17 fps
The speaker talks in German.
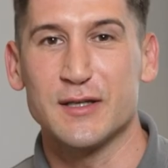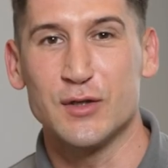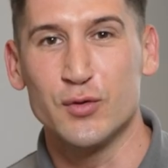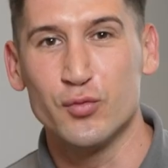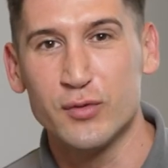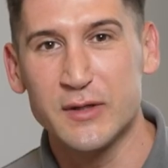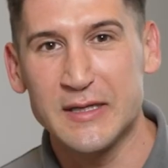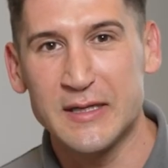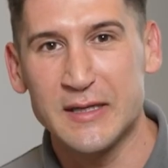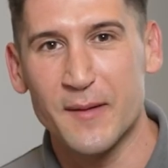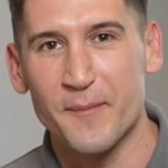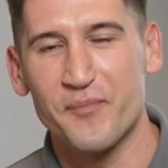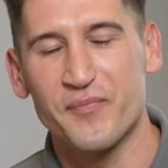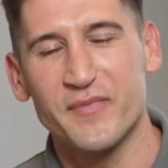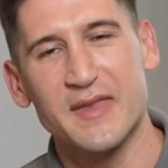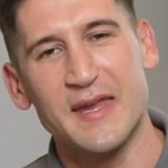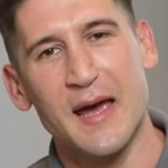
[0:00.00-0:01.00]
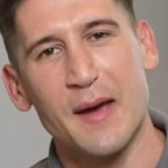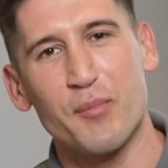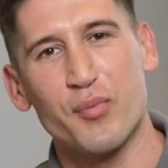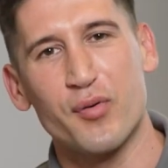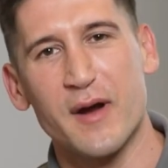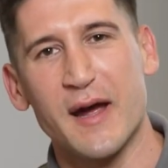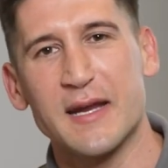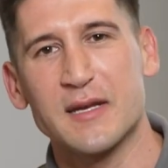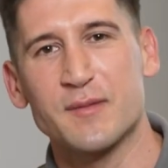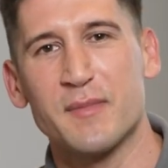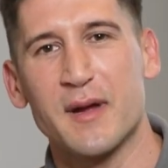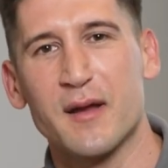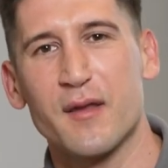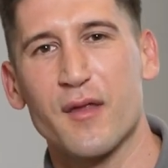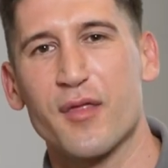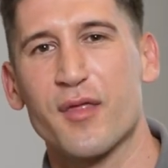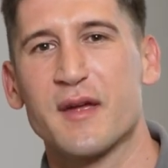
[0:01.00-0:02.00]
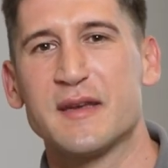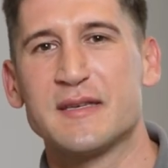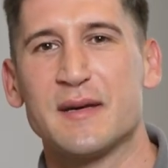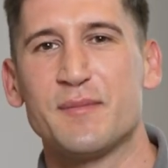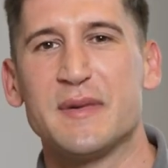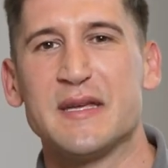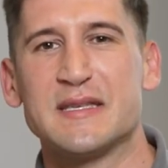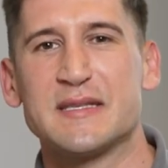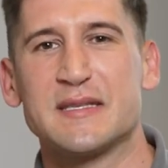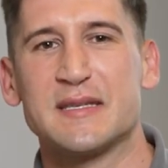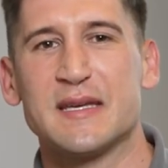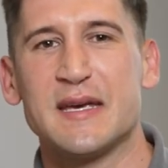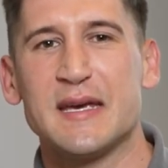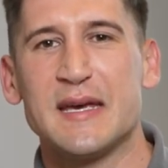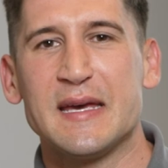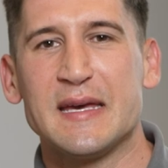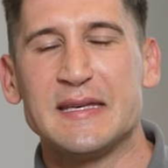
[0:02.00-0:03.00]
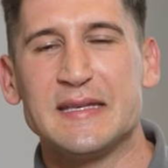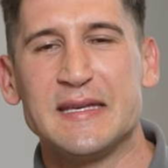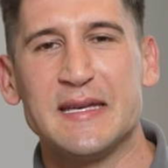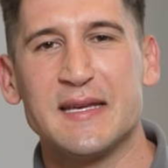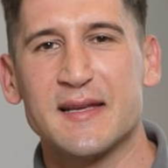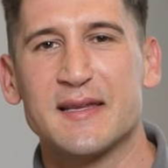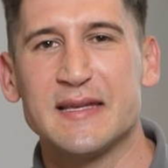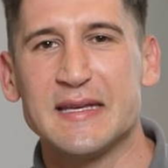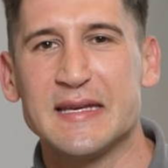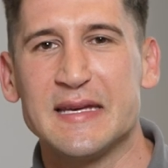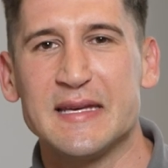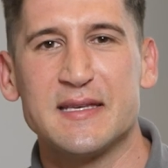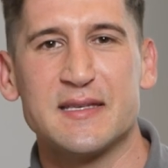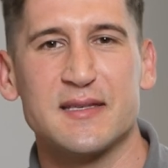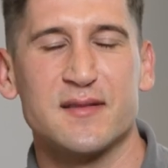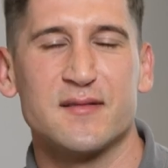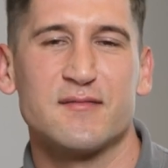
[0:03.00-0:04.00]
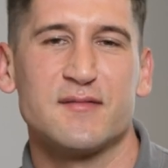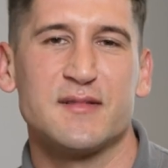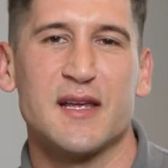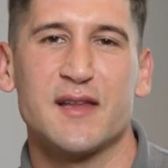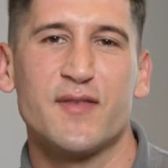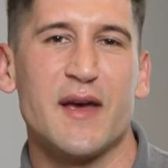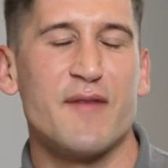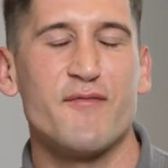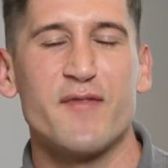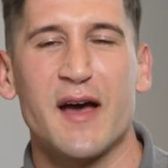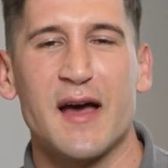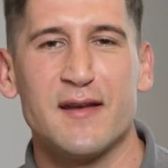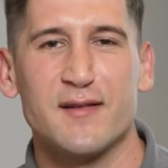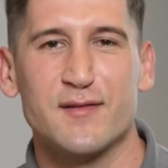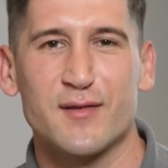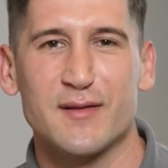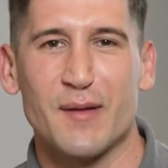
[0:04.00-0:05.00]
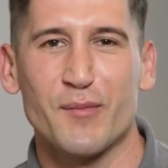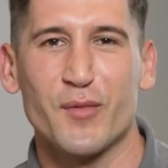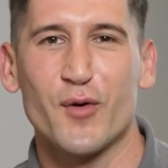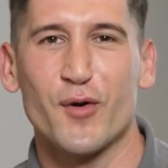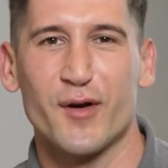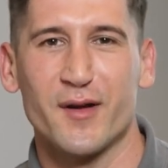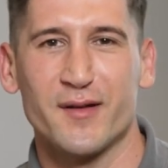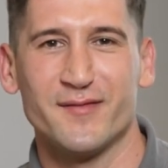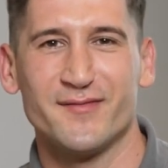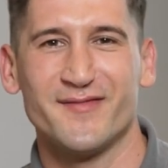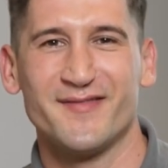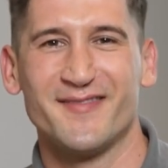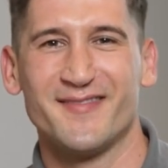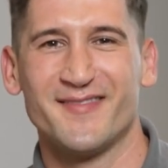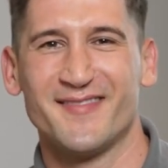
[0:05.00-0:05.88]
Juni, der Pride Month, damit jeder sieht, dass wir einfach alle zusammengehören.